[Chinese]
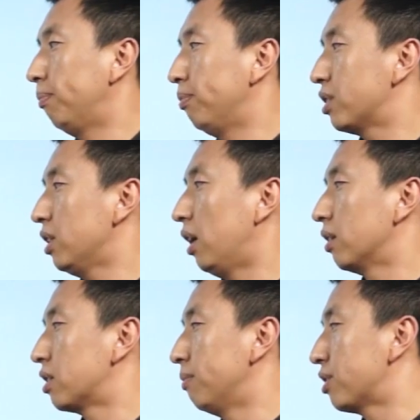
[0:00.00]
不知
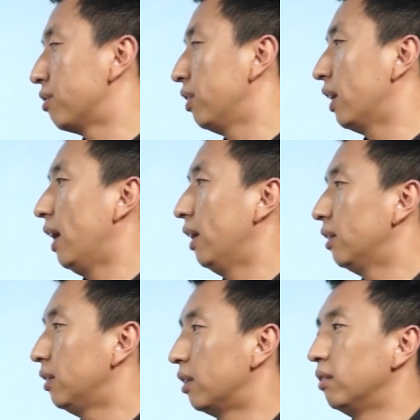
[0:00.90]
道什么时候应该
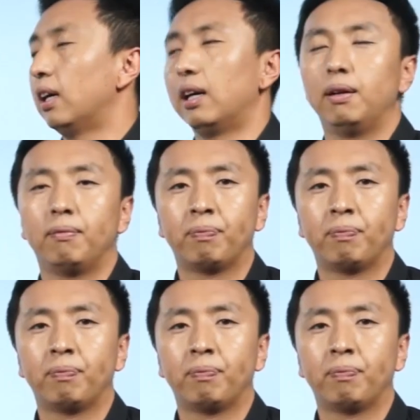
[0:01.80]
停下来。